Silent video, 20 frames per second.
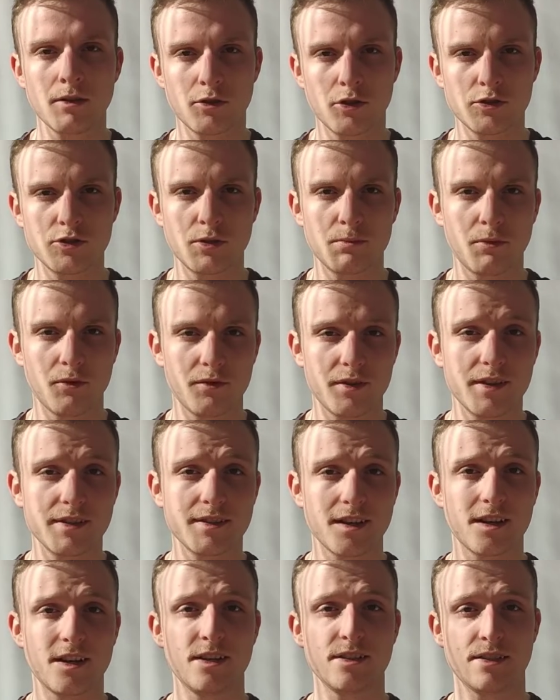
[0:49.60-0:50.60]
to, co powinien
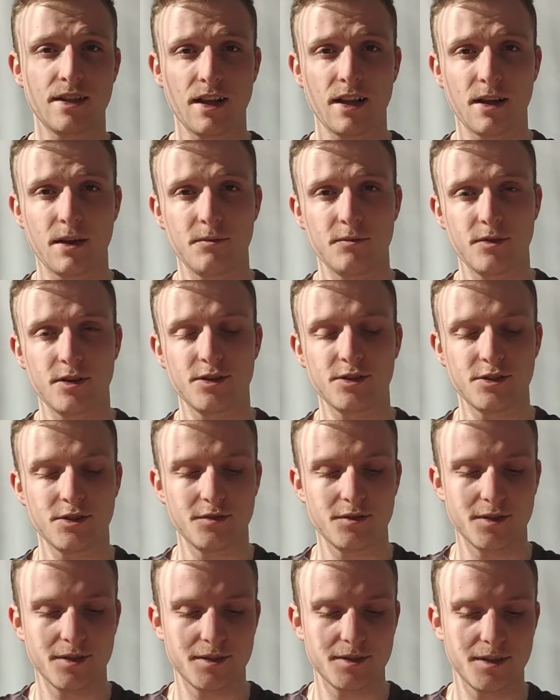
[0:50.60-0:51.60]
zagrać z Lechem właśnie,
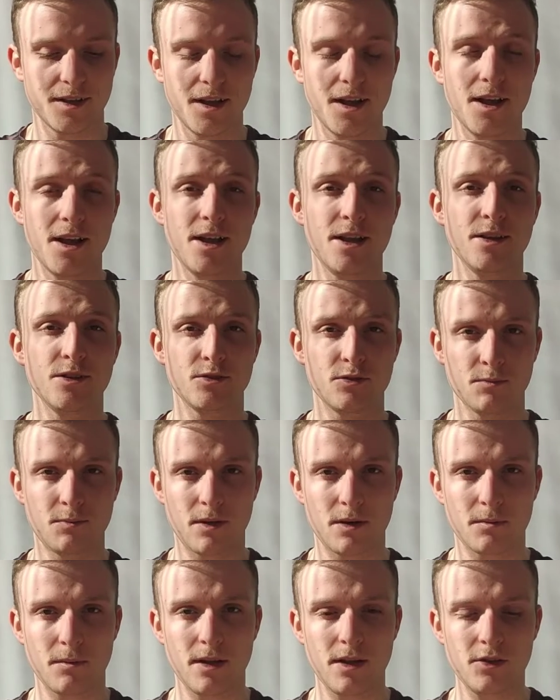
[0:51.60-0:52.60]
więc
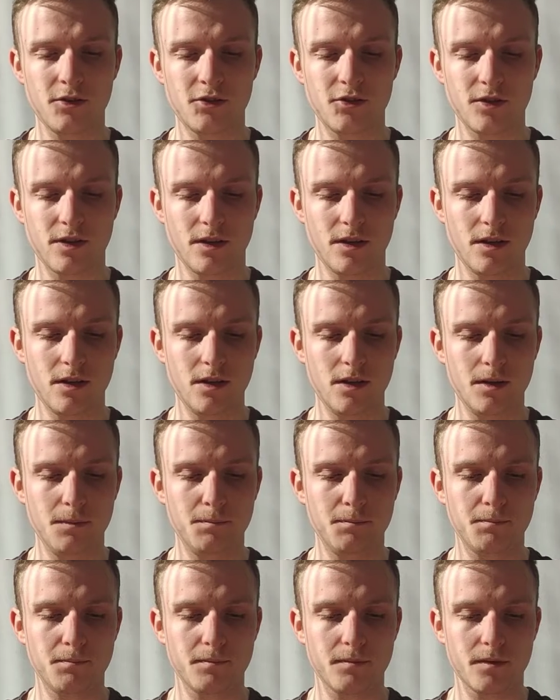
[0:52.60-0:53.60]
super mecz
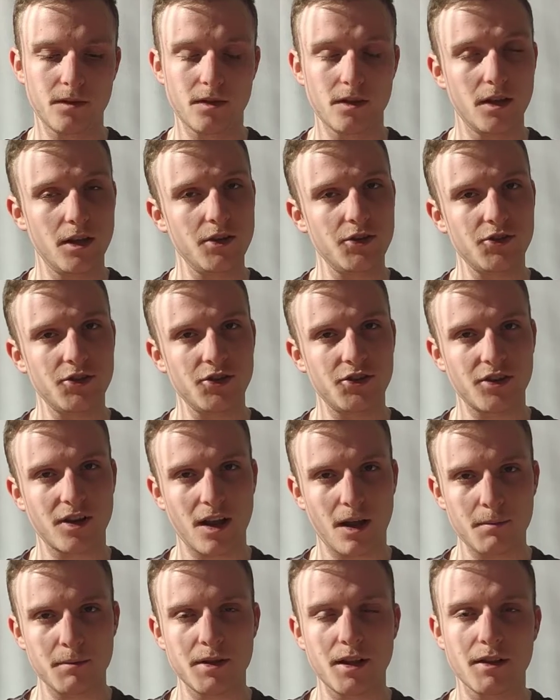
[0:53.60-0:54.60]
i jeszcze
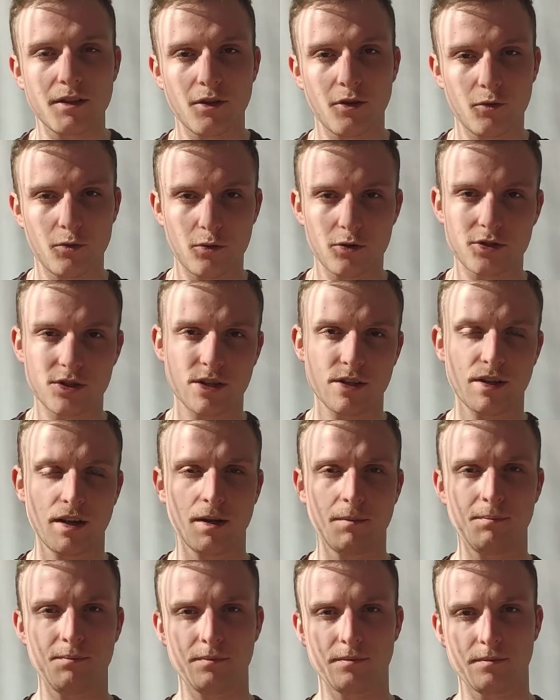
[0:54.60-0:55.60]
czekamy na te
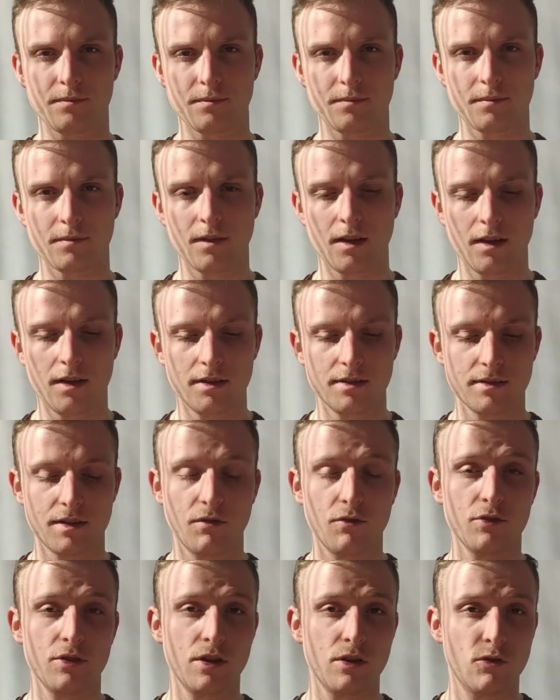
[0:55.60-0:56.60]
ogłoszenia mm,
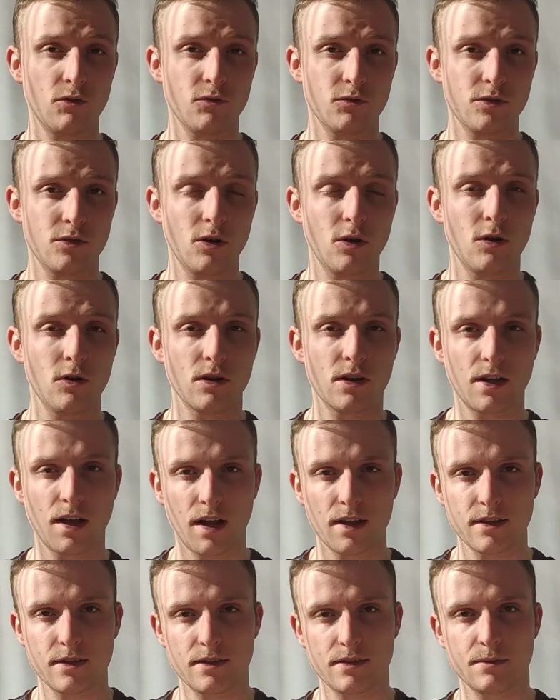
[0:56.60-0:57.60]
zawodników do
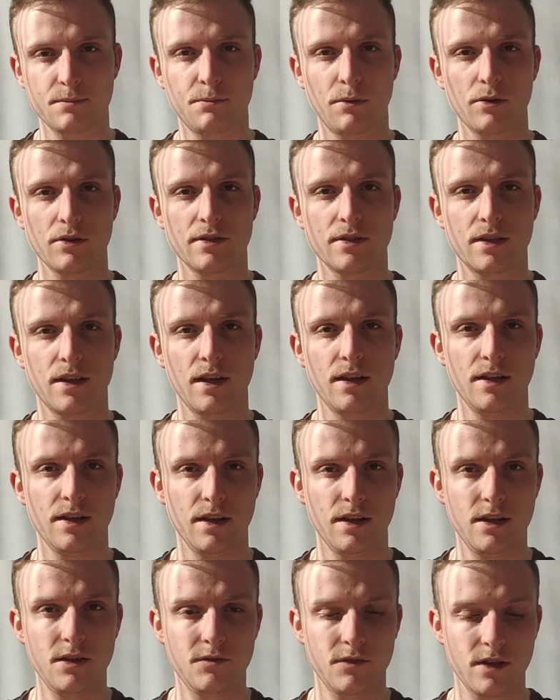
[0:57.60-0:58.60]
kadry z polskiej
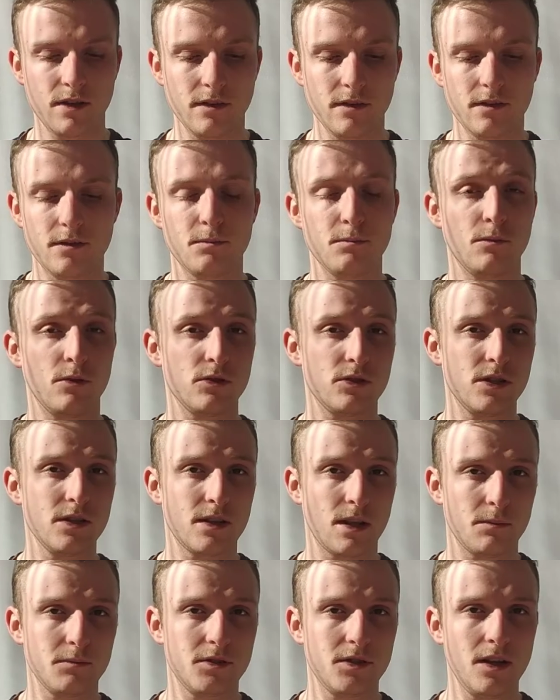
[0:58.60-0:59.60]
ligi, więc może
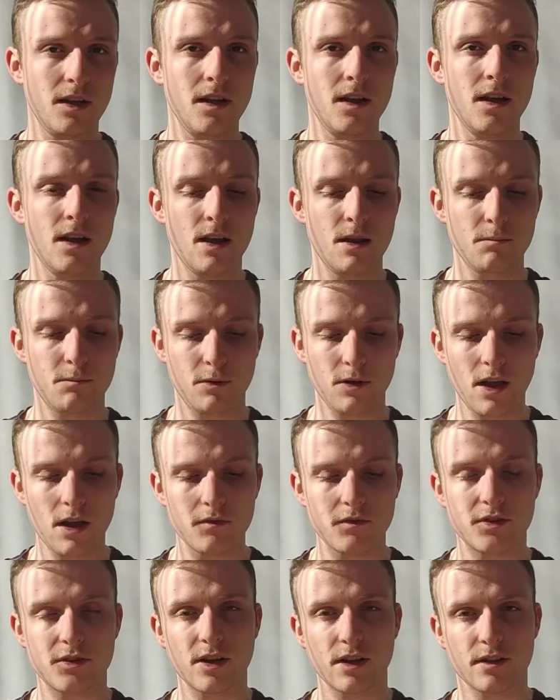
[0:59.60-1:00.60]
tam się
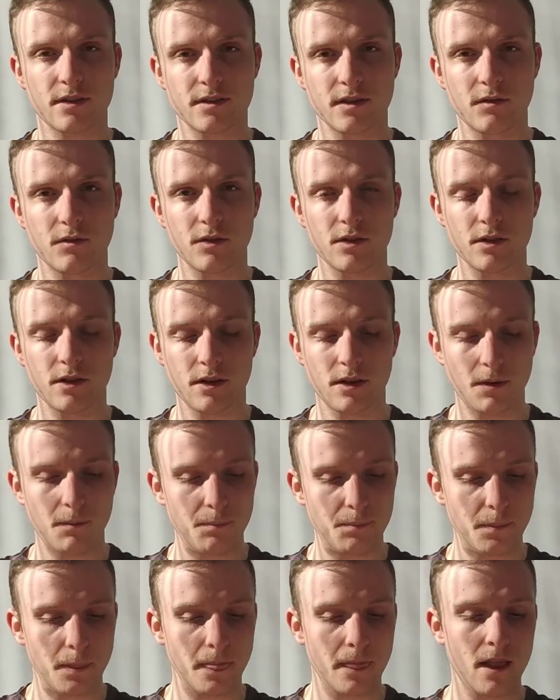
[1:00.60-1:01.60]
pojawić taki zawodnik.
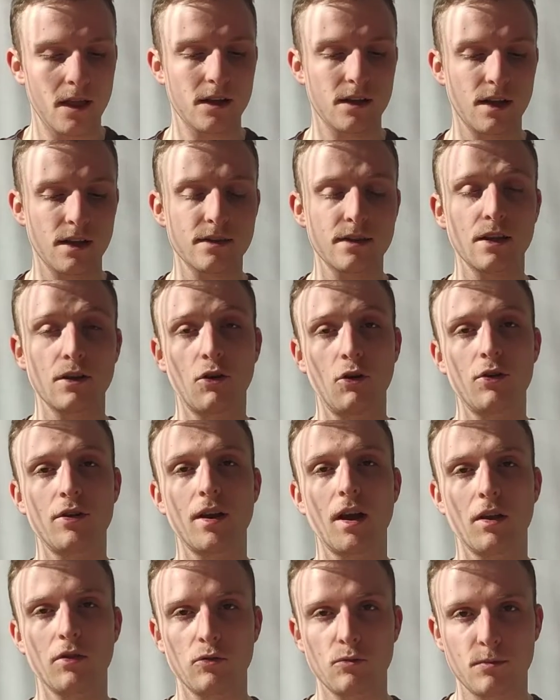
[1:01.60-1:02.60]

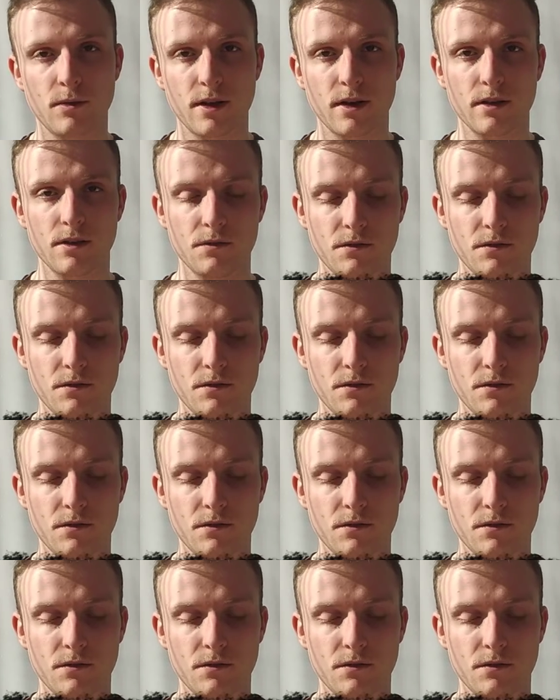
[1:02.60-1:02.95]
Kategoria numer